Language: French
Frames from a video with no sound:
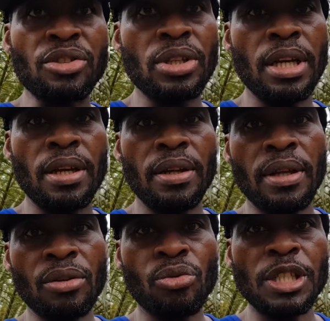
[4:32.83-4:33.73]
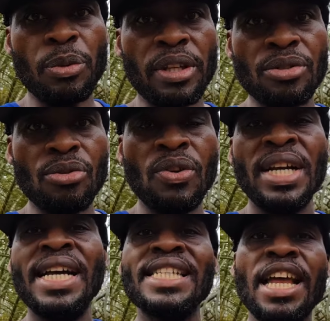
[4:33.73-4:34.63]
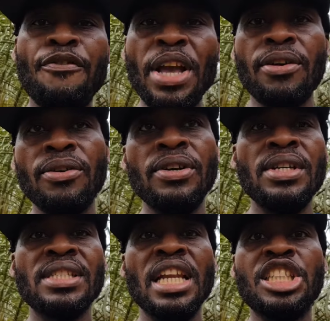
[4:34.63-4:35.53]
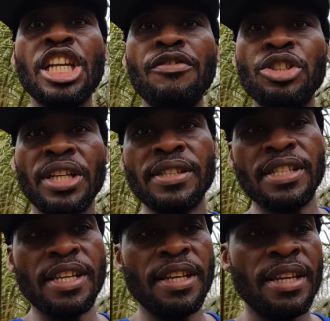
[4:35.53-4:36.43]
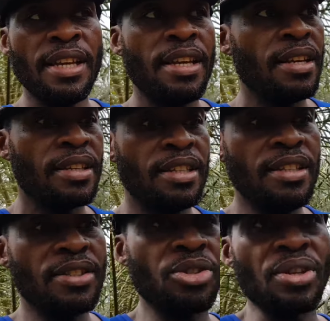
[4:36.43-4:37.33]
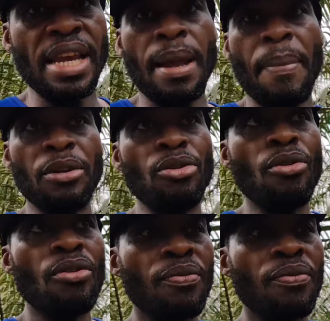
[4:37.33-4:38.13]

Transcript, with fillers: euh, toute l'exploitation. Ça fait que c'est les chefs de chantier qui se taillent la part du lion.